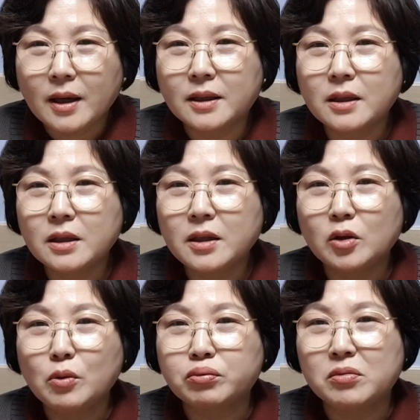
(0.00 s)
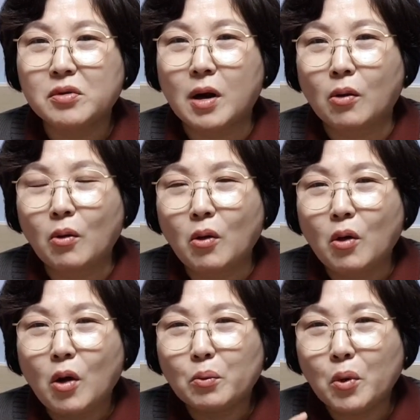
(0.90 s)
그런데도
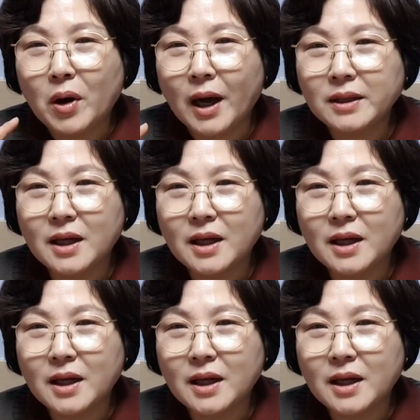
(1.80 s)
불구하고 뭐 한